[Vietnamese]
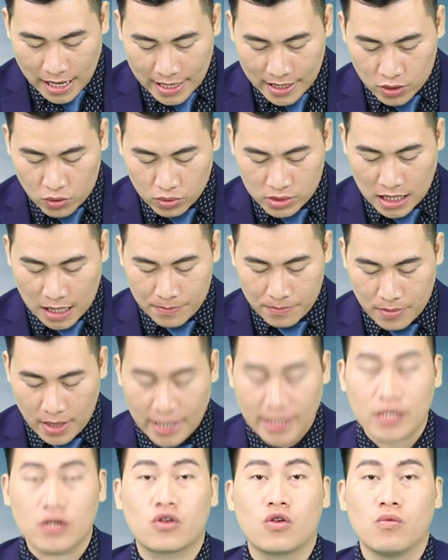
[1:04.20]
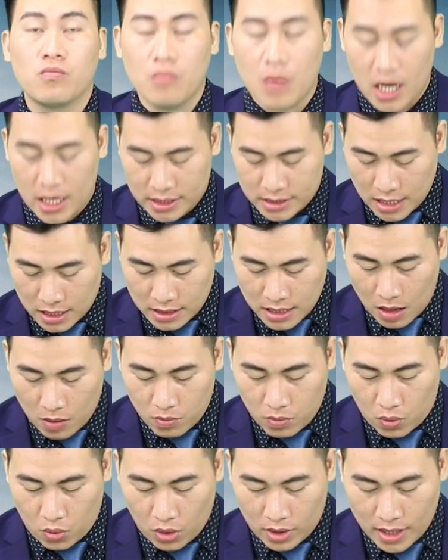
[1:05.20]
nay cũng giảm mạnh cũng bởi tác
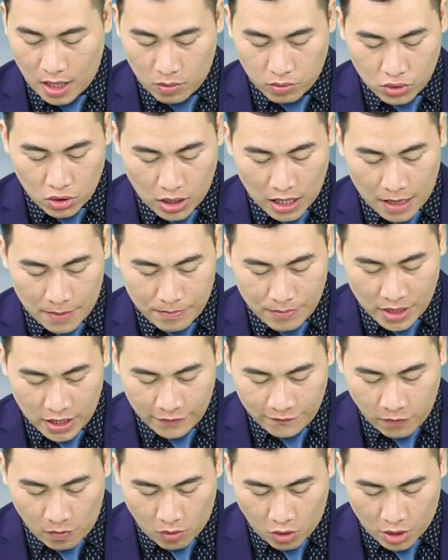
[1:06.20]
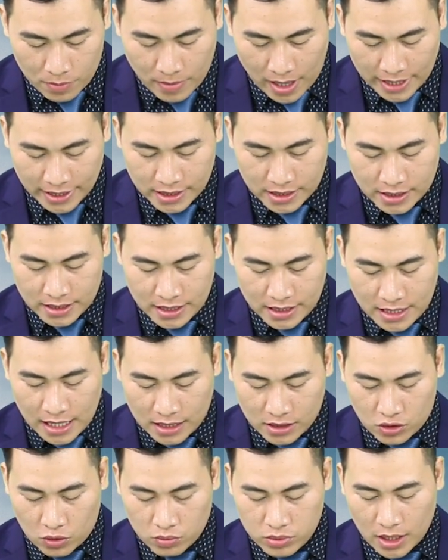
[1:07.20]
động của đồng đô la Mỹ phục hồi mạnh ghi
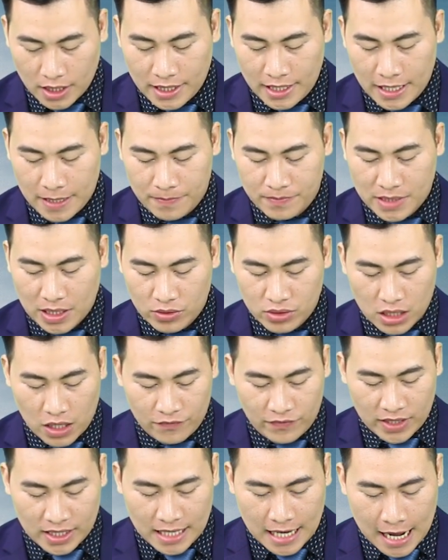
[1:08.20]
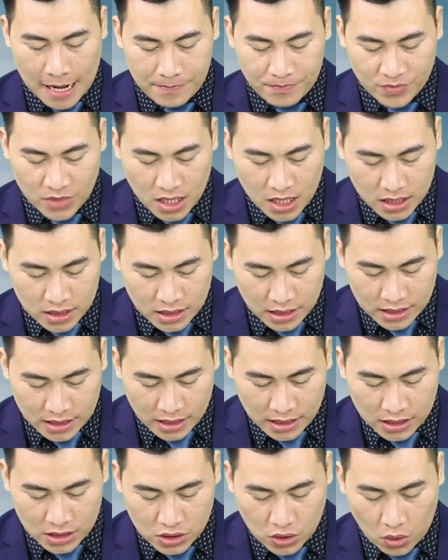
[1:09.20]
nhận cùng thời điểm theo giờ Việt Nam cái
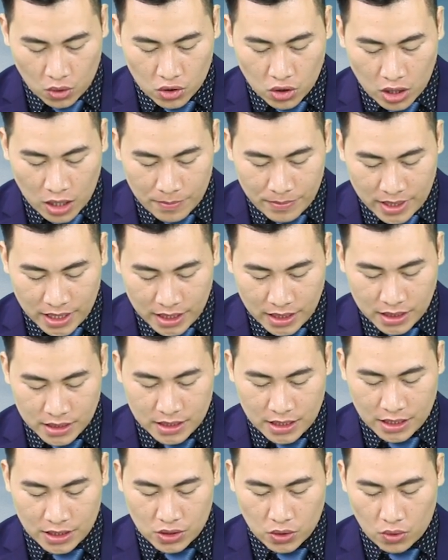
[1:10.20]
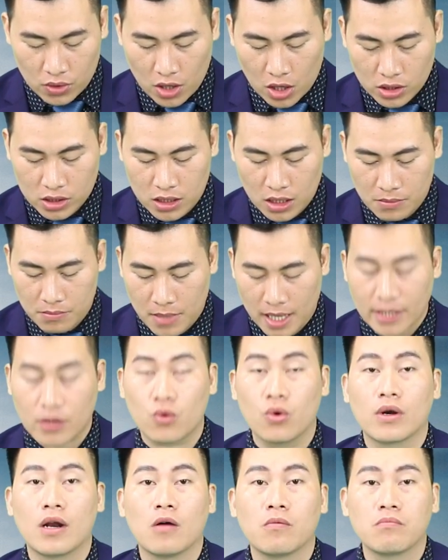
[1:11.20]
chỉ số đô la Mỹ, chỉ số đo sức mạnh
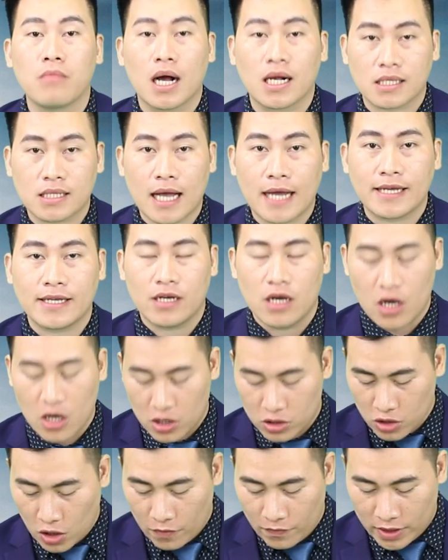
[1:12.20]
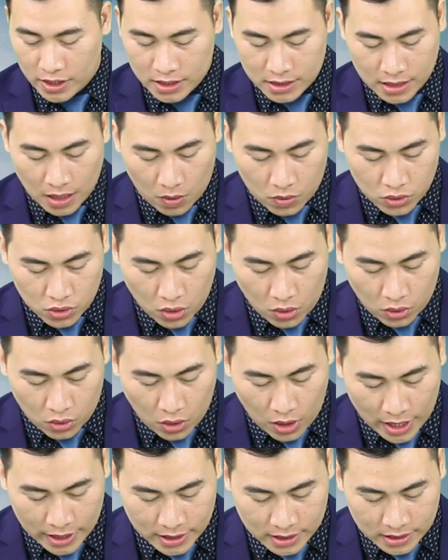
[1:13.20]
của đồng bạc xanh so với 6 rổ
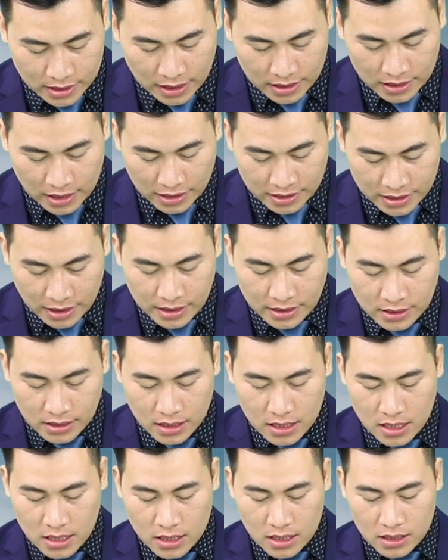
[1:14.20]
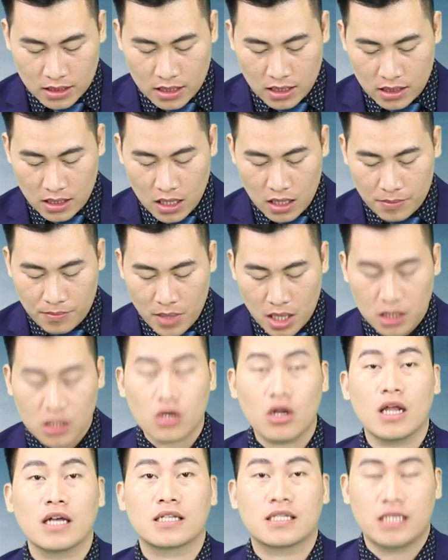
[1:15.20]
loại tiền tệ chính đứng ở mức
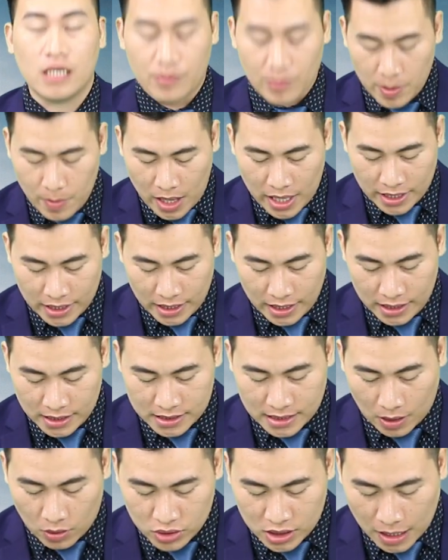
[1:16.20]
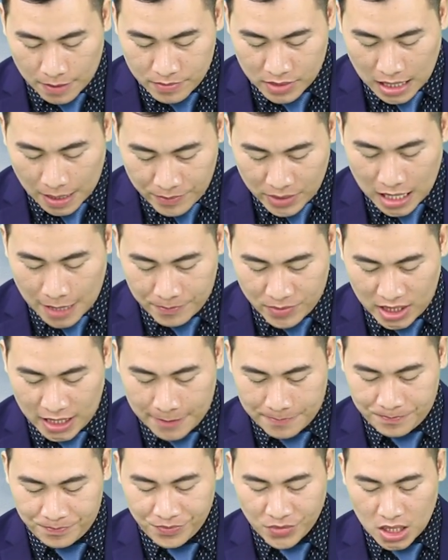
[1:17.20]
đó là 97.655
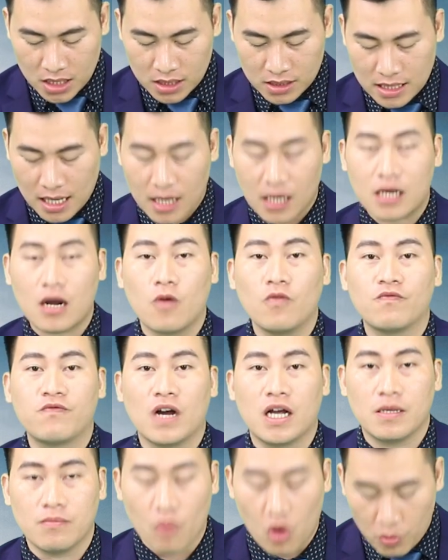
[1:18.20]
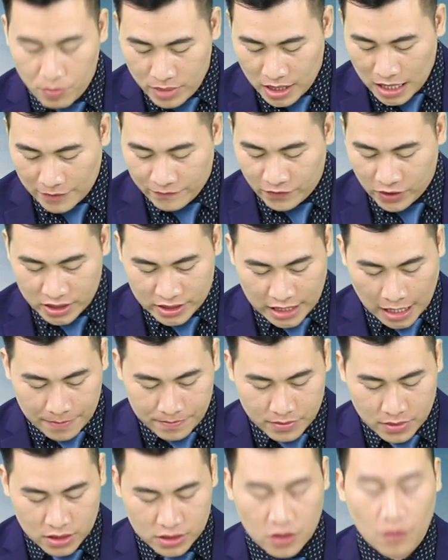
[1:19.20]
điểm, tăng 0,45%
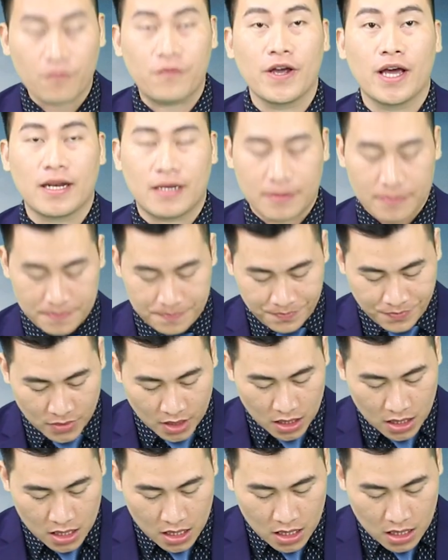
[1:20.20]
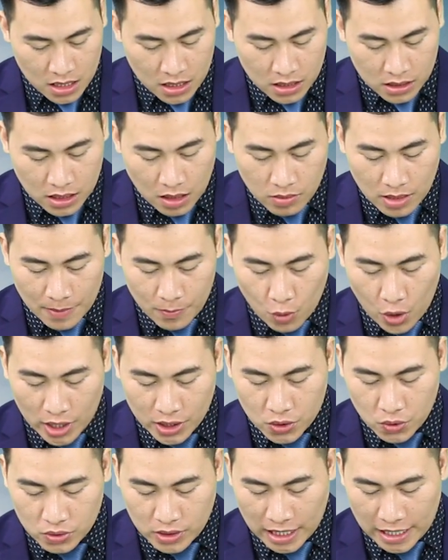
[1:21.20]
trong phiên. Không nằm ngoài
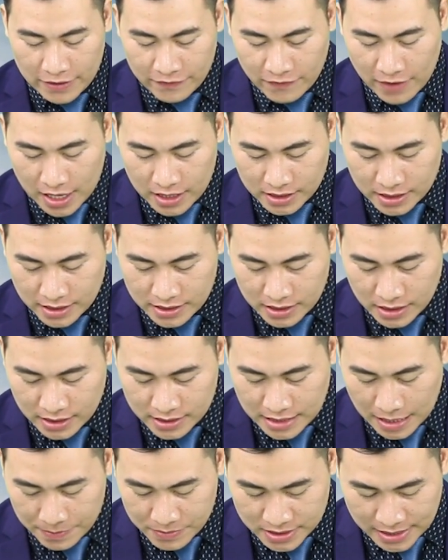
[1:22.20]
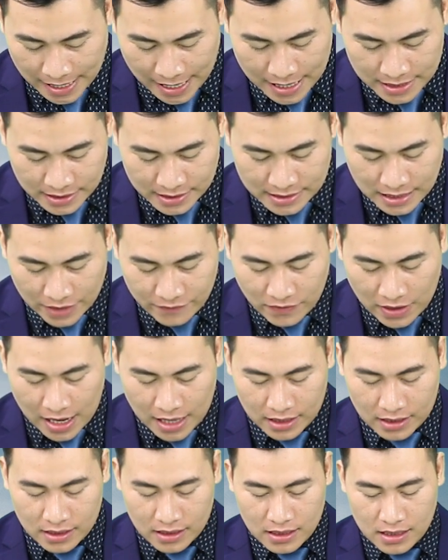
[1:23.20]
xu thế vàng thế giới giảm giá thì giá
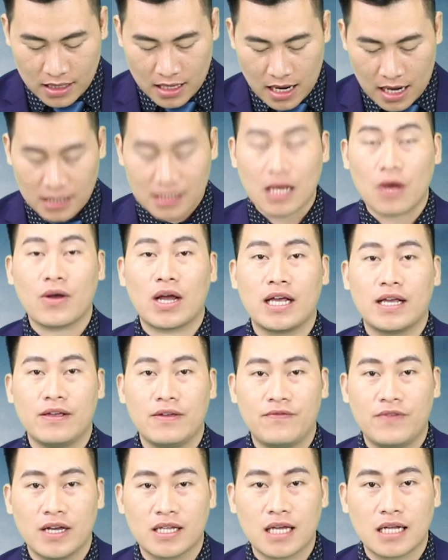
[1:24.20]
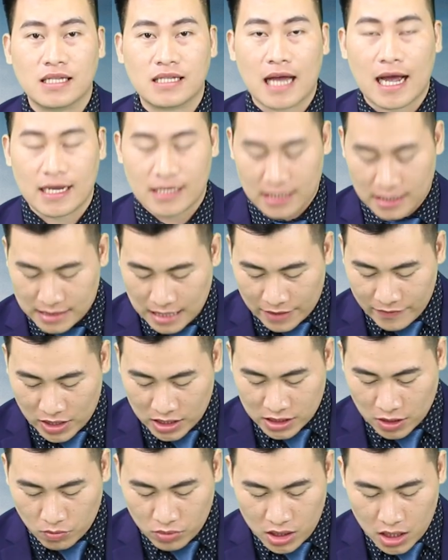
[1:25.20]
vàng à sau ngày vía thần tài thì giá
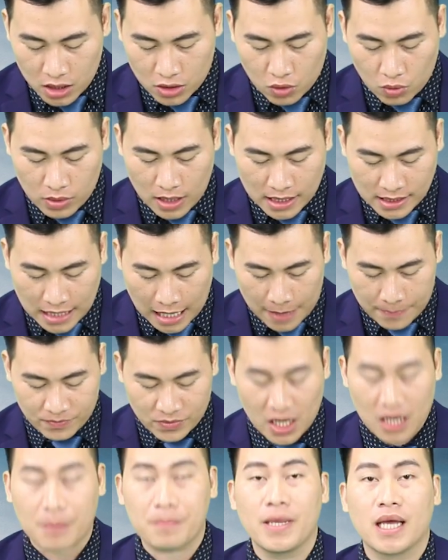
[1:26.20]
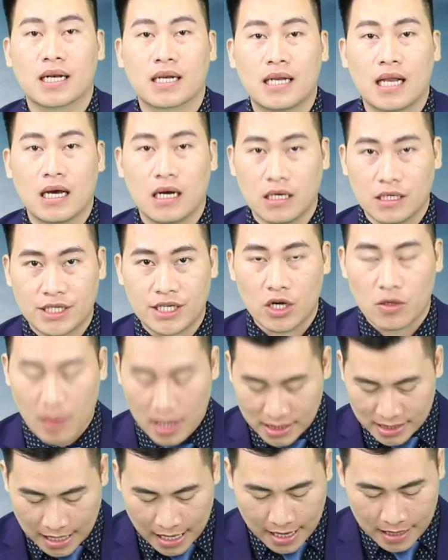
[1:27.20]
vàng trong nước cũng đã giảm, đặc biệt là ở chiều
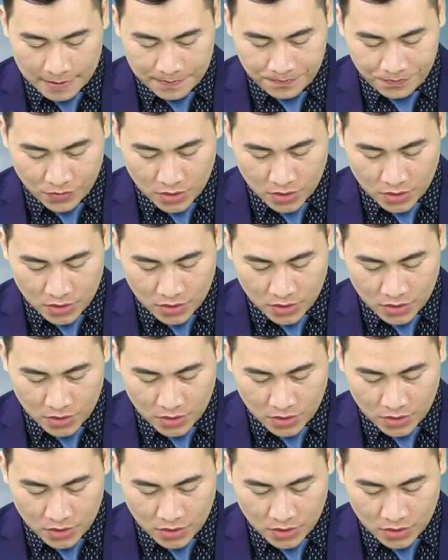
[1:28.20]
bán ra.